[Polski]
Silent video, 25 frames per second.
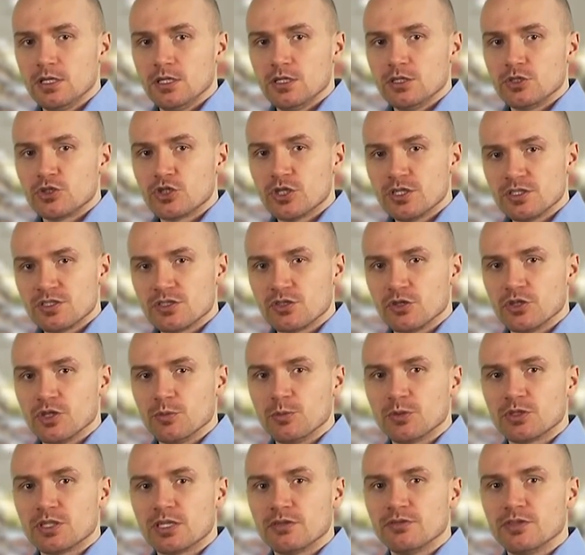Często nie
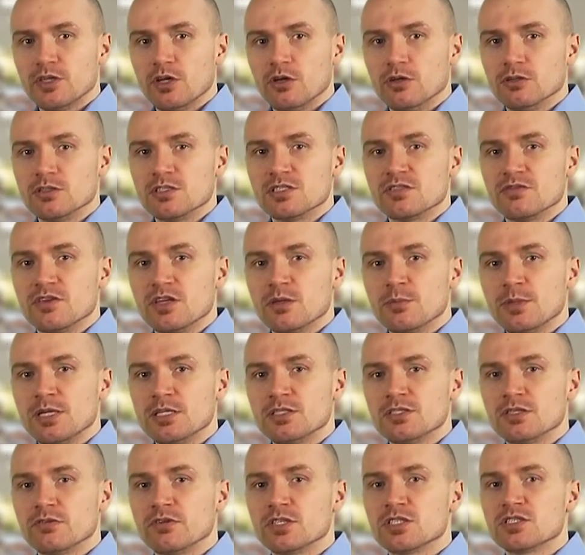potrafi on
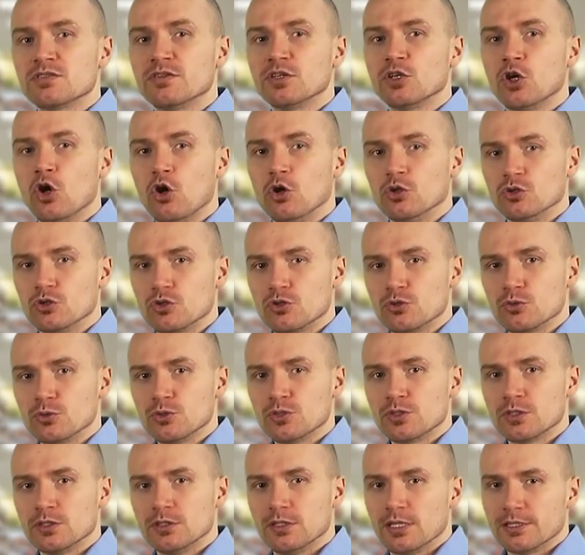zwerbalizować swoich
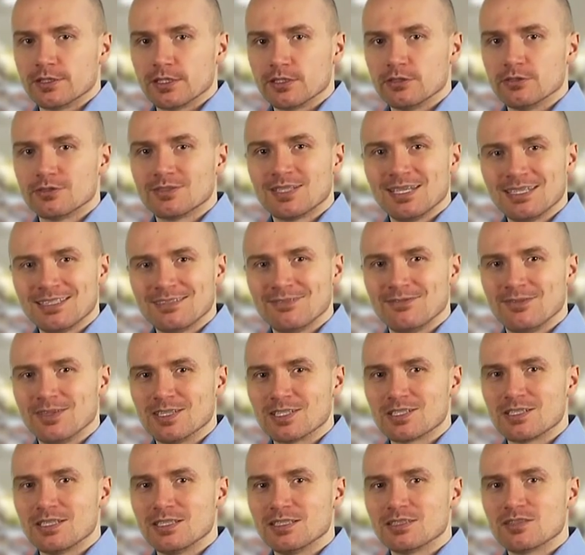odczuć, dlatego tak
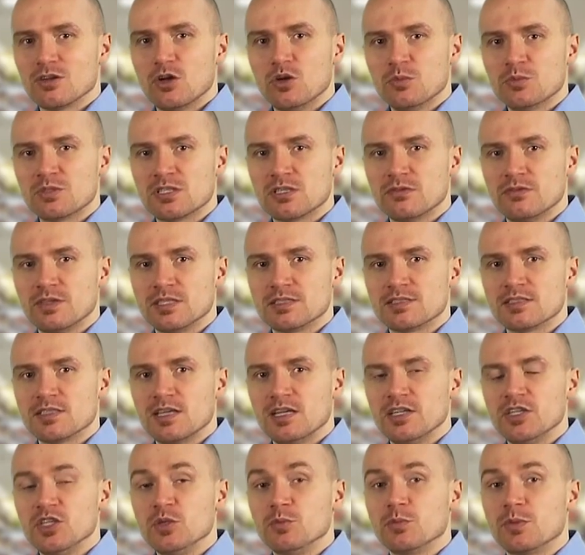ważna jest
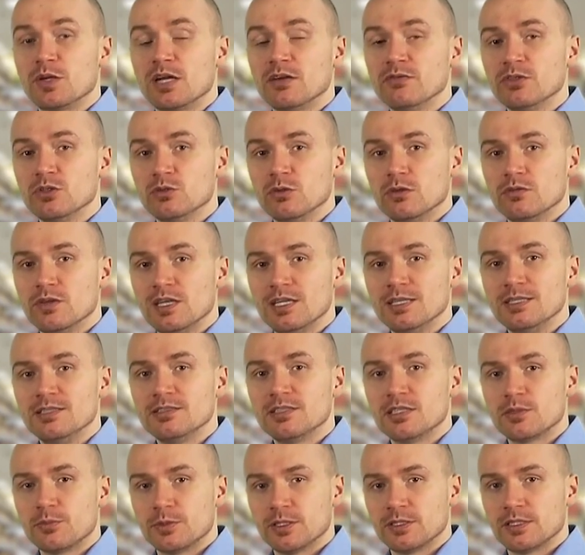obserwacja i prawidłowa
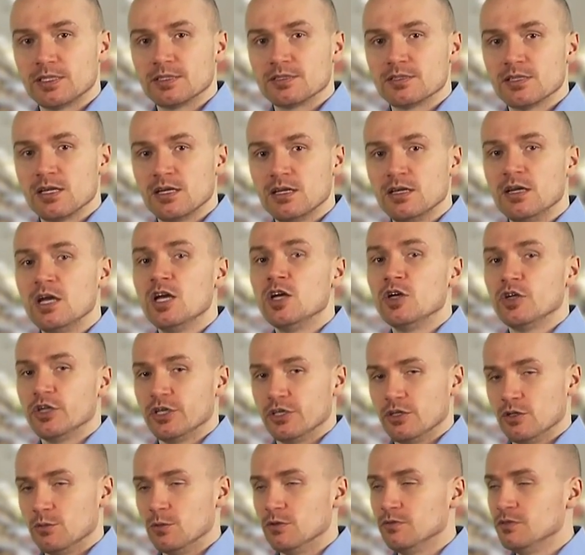interpretacja
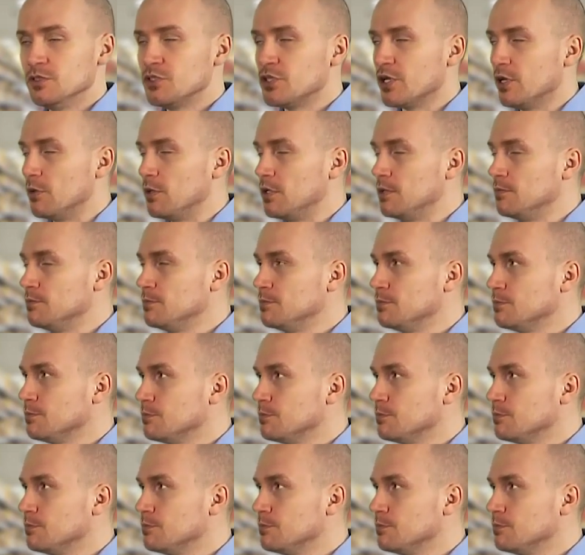jego mowy ciała.